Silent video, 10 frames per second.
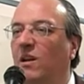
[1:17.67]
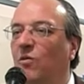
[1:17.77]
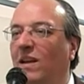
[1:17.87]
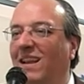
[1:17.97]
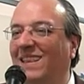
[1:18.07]

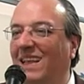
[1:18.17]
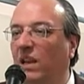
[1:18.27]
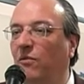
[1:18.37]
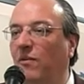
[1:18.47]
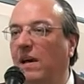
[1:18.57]
40
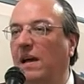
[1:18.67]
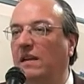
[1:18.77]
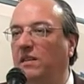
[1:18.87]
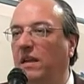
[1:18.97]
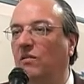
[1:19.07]
anni fa
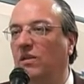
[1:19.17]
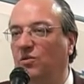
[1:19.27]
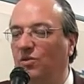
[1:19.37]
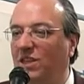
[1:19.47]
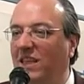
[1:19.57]
c'era una
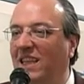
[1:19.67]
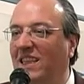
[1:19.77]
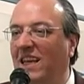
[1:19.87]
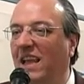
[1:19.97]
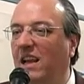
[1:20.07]
società
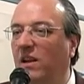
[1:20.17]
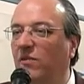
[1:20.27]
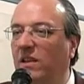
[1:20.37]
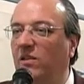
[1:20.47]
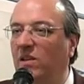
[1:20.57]
italiana
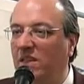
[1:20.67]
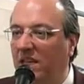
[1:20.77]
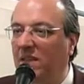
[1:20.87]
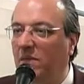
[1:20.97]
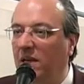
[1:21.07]
fatta in una
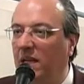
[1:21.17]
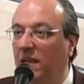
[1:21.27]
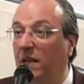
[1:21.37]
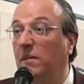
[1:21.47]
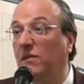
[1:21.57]
certa
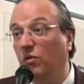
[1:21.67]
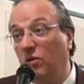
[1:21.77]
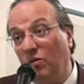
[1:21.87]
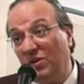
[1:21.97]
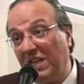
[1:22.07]
maniera, ma
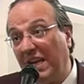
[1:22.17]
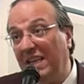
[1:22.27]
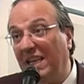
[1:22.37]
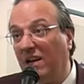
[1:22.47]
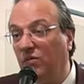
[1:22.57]
oserei
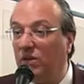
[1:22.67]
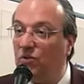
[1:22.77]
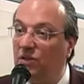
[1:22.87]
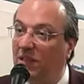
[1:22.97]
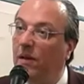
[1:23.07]
dire anche una
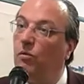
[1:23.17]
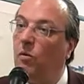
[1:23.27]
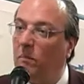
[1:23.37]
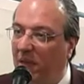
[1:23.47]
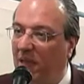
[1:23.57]
società
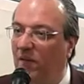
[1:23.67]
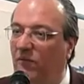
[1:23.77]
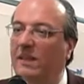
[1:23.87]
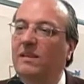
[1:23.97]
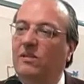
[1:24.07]
europea
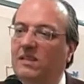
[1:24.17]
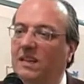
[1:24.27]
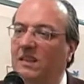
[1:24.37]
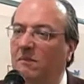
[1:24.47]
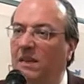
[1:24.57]
fatta in una
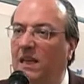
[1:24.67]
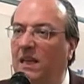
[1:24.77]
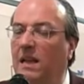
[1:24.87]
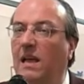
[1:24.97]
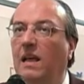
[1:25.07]
certa
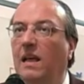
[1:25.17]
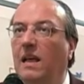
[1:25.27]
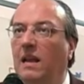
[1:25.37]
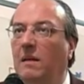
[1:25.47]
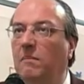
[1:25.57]
maniera,
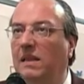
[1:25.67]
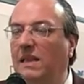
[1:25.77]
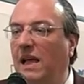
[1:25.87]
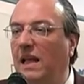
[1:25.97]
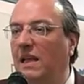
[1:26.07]
la
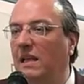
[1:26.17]
battaglia